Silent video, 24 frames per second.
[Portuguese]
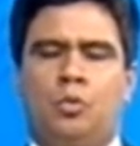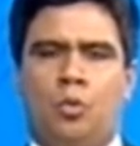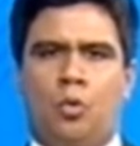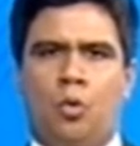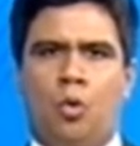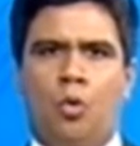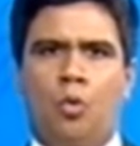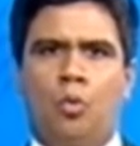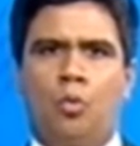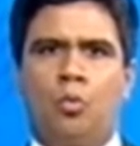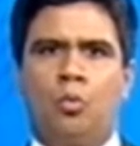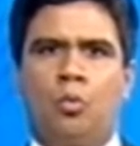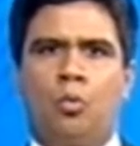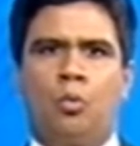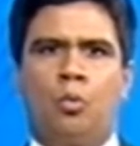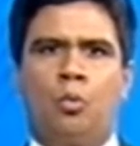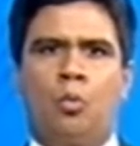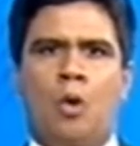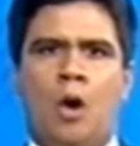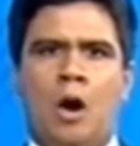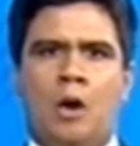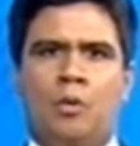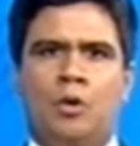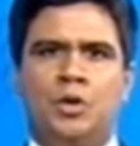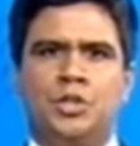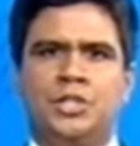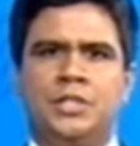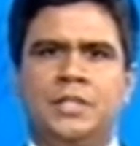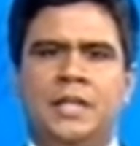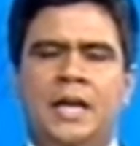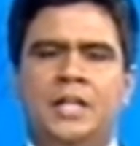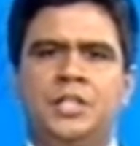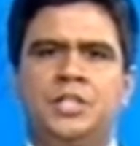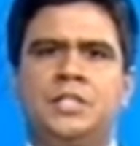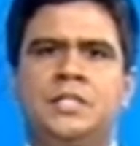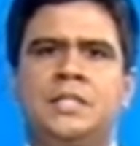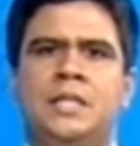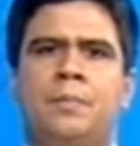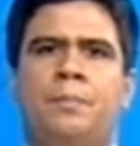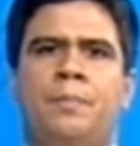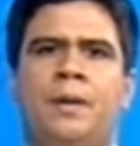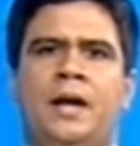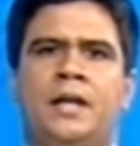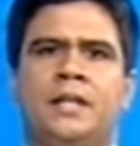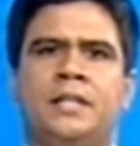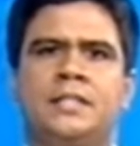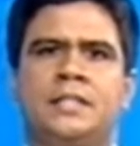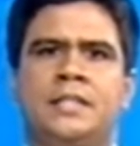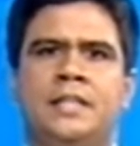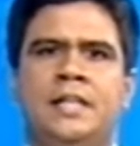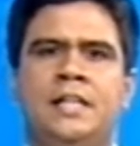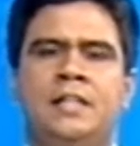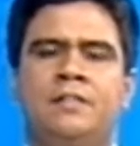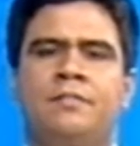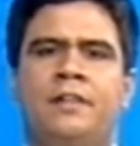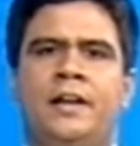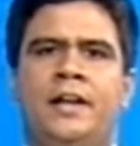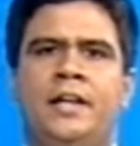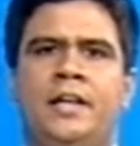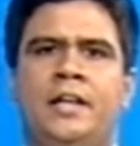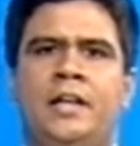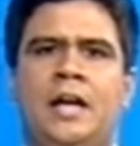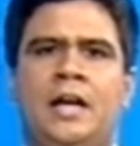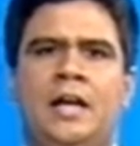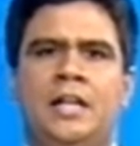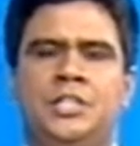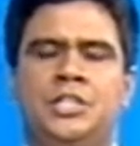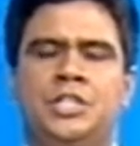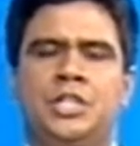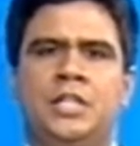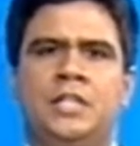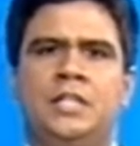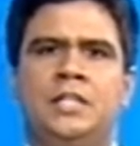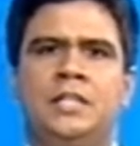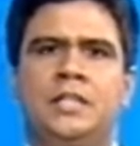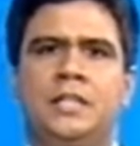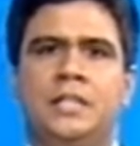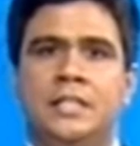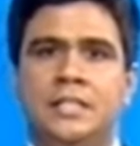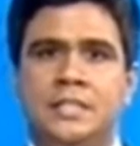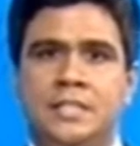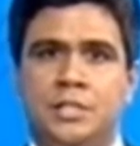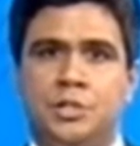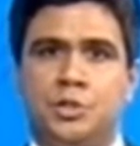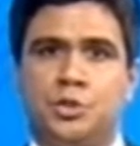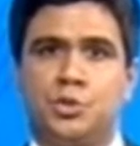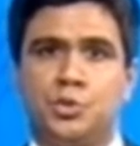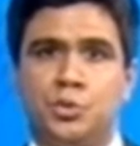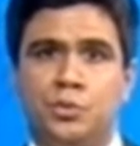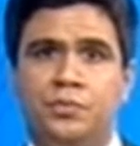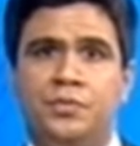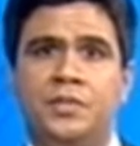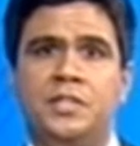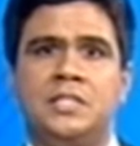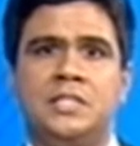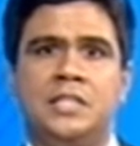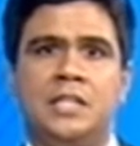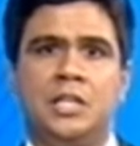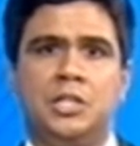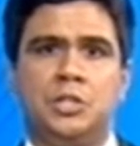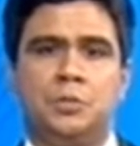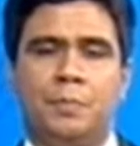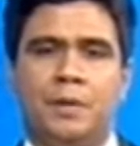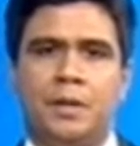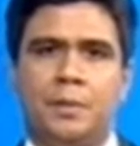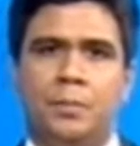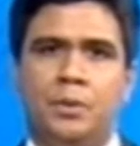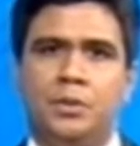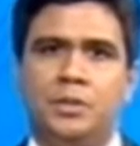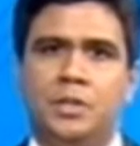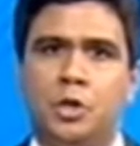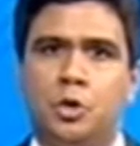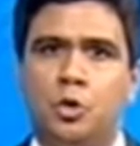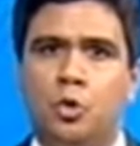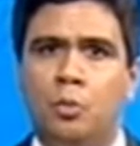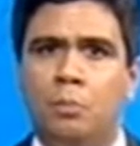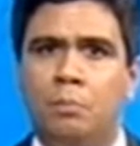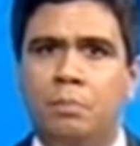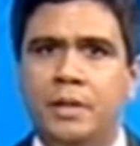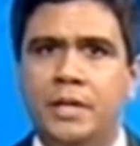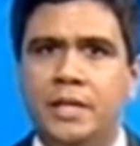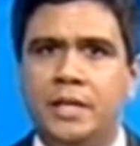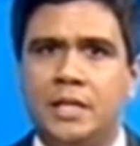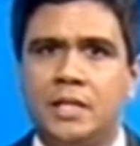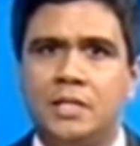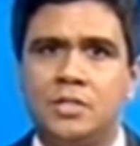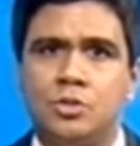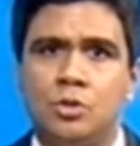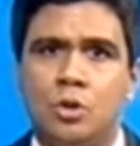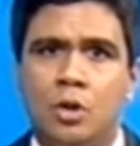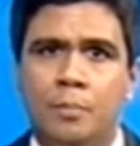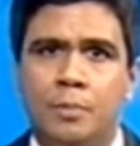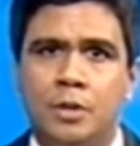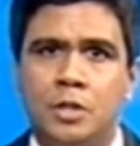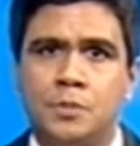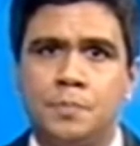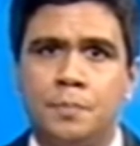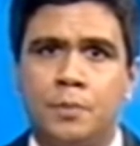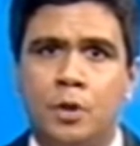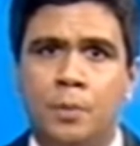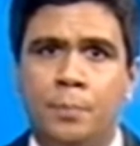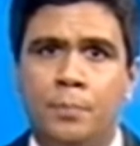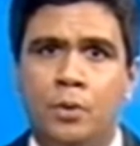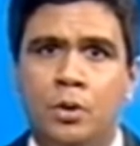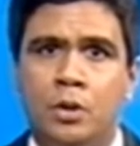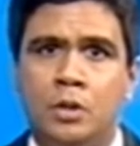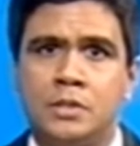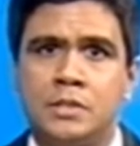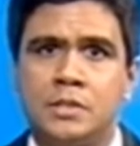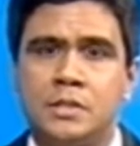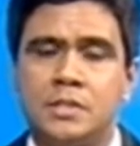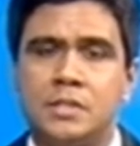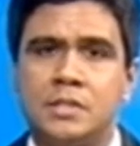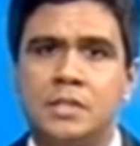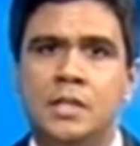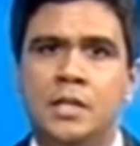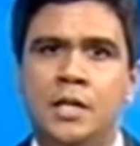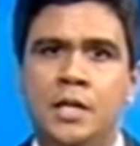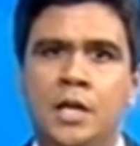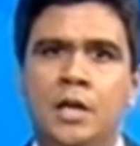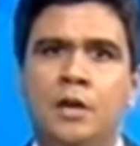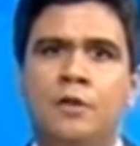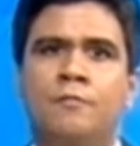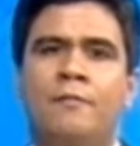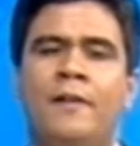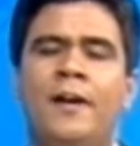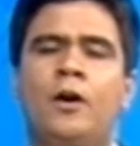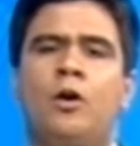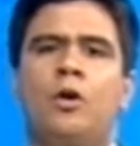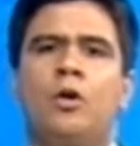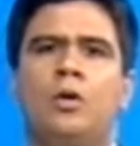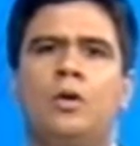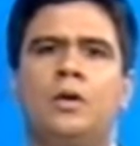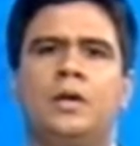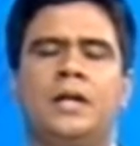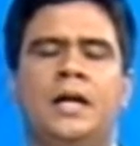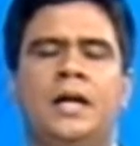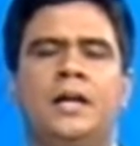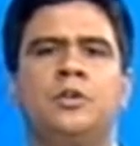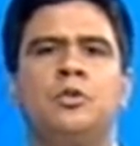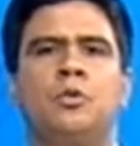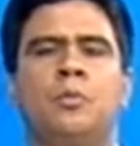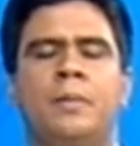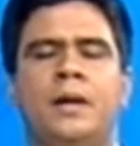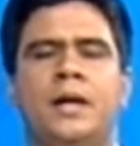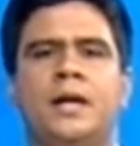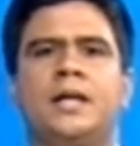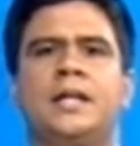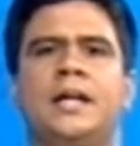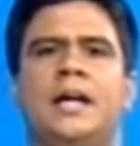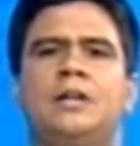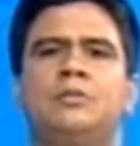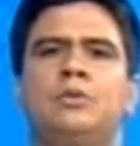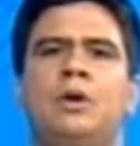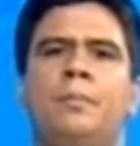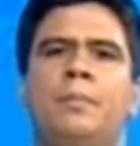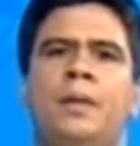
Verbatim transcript: com a quantidade de CEPACs que ele vai adquirir que seja suficiente para poder cobrir as obras propostas, vai colocar em um mercado